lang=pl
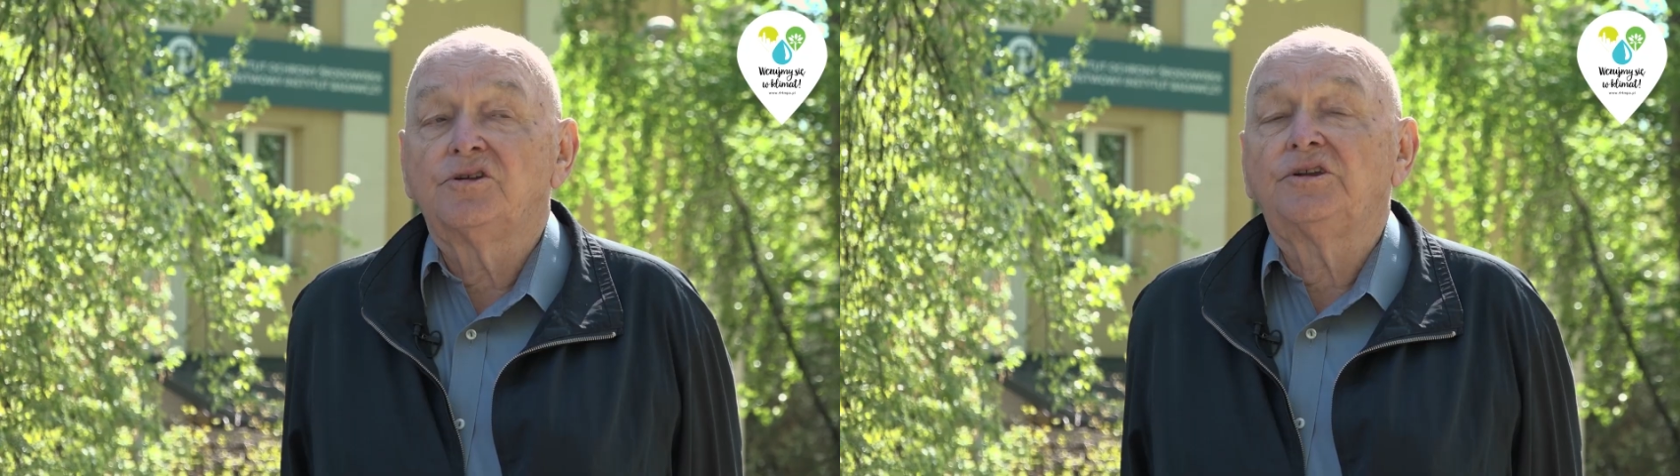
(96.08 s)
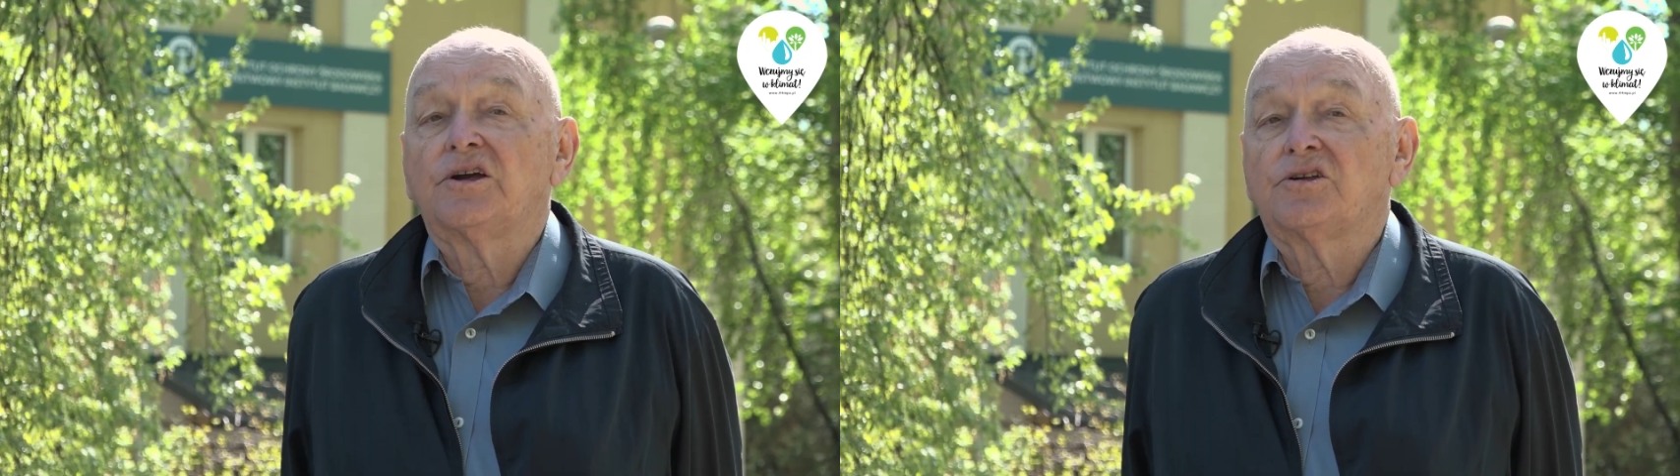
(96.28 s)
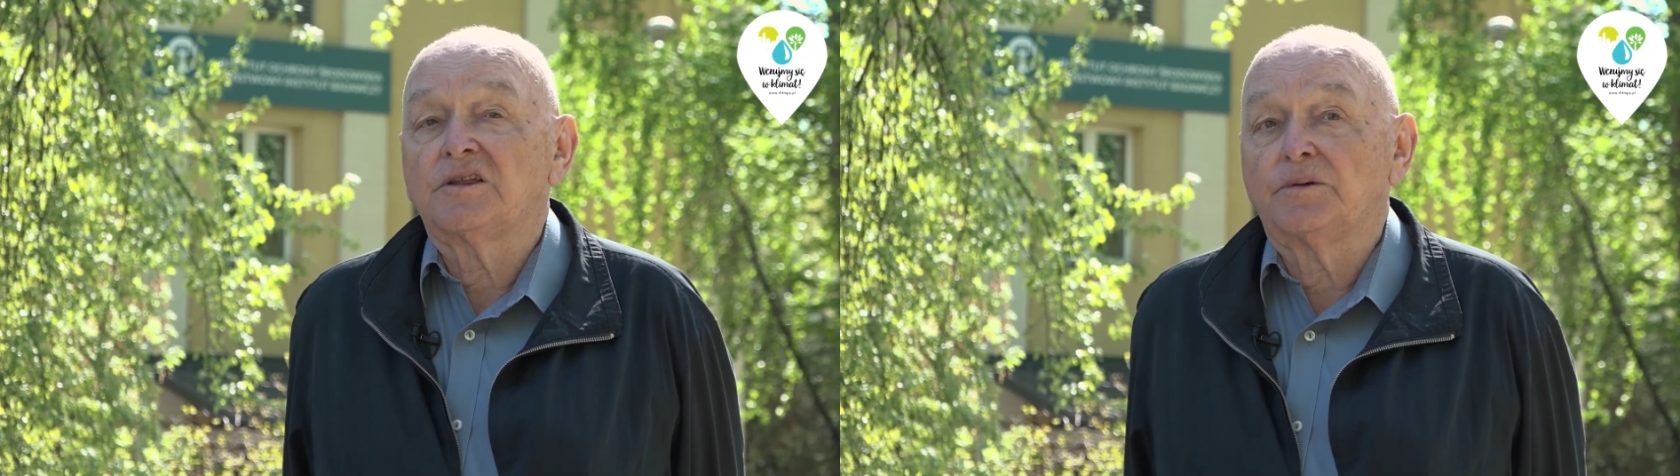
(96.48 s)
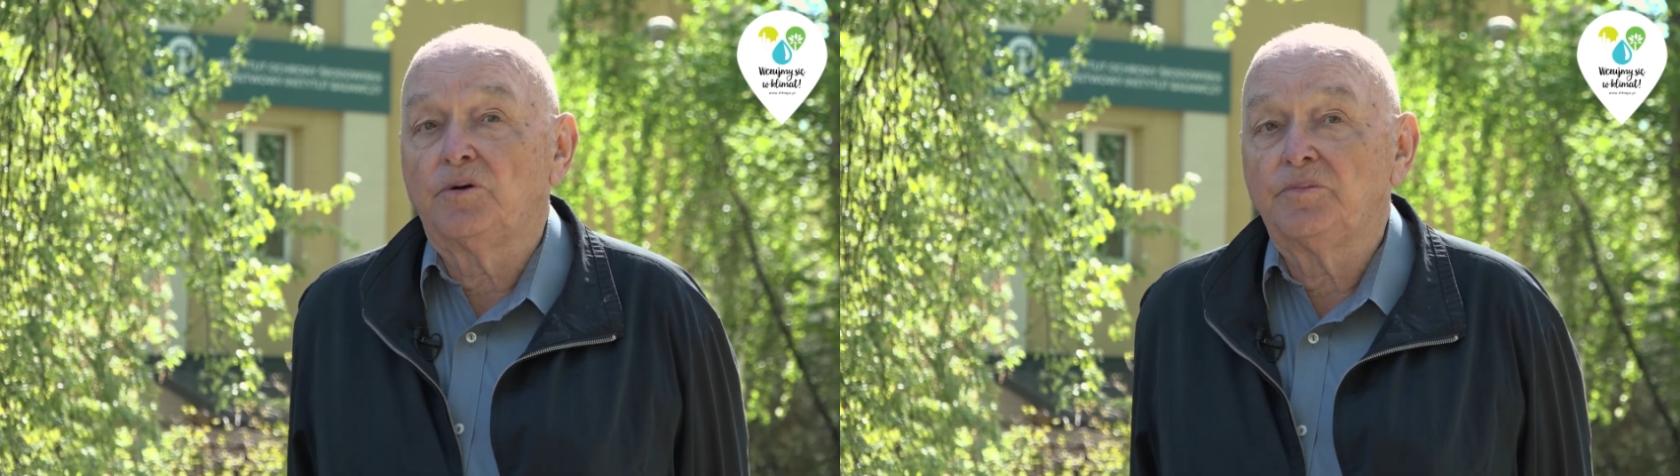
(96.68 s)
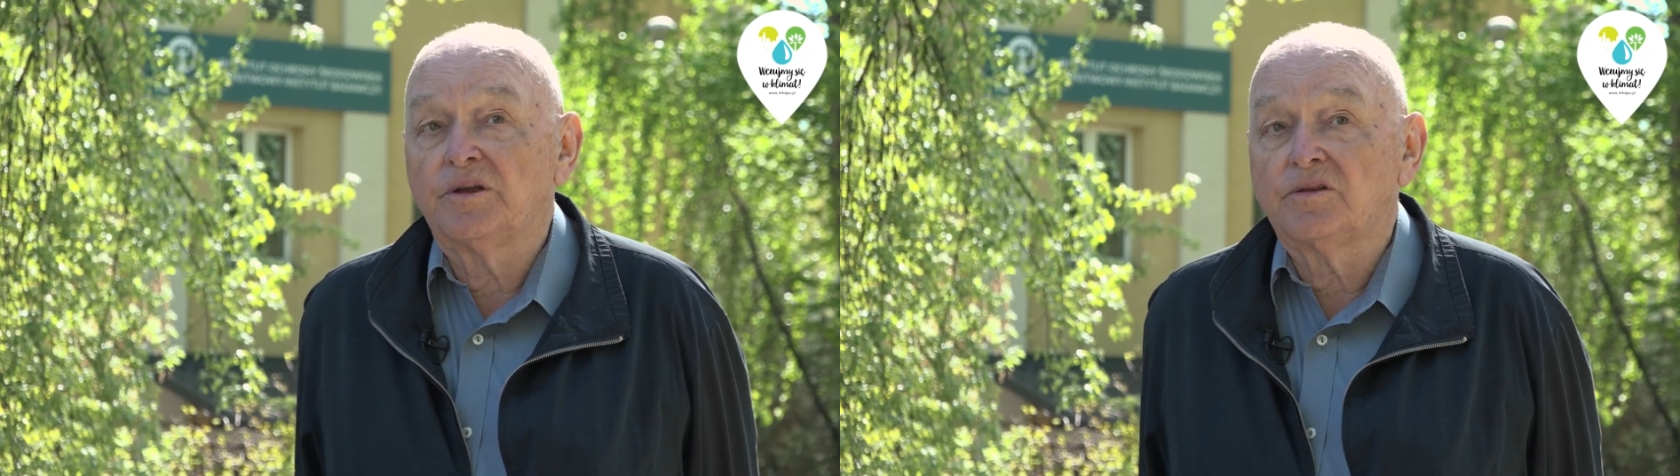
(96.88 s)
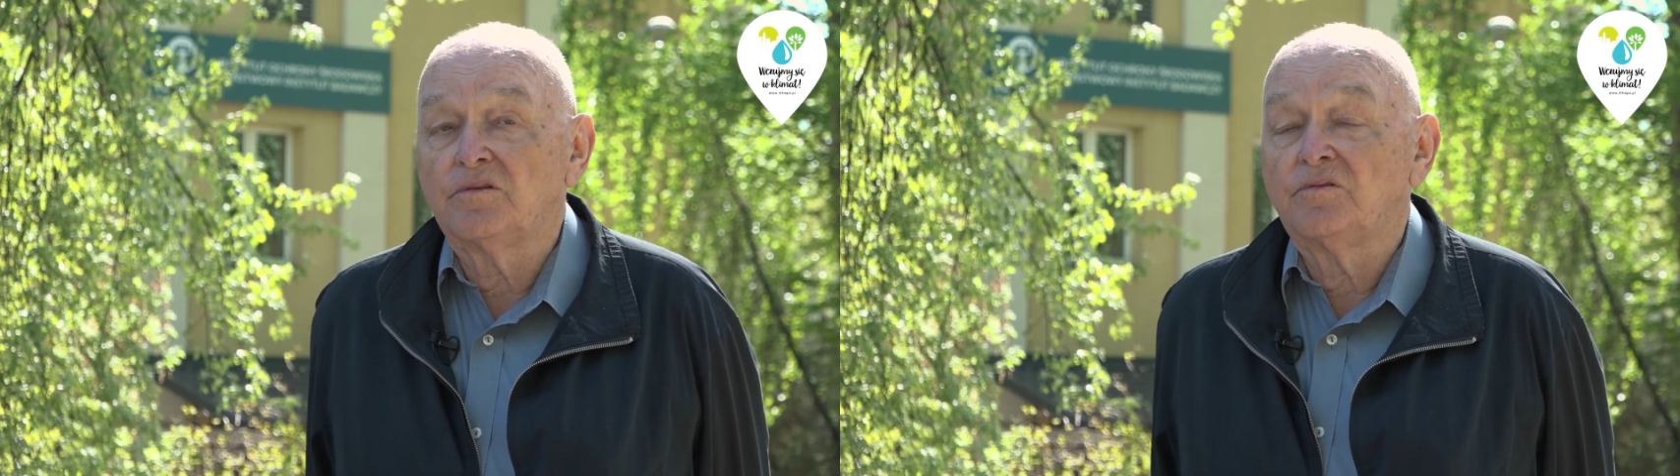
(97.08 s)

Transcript: Czy da się zapobiec?